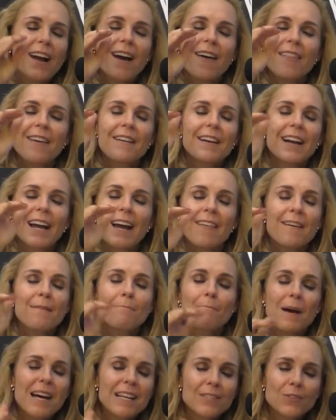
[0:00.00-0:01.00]
cada,
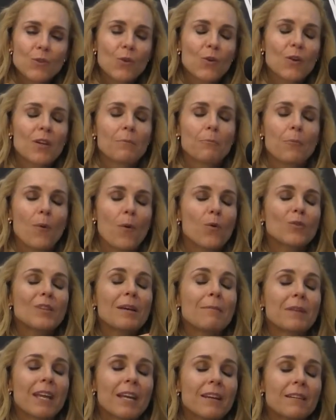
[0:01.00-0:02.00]
cada paso y pongo
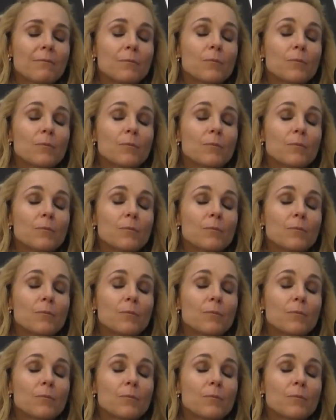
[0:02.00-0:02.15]
también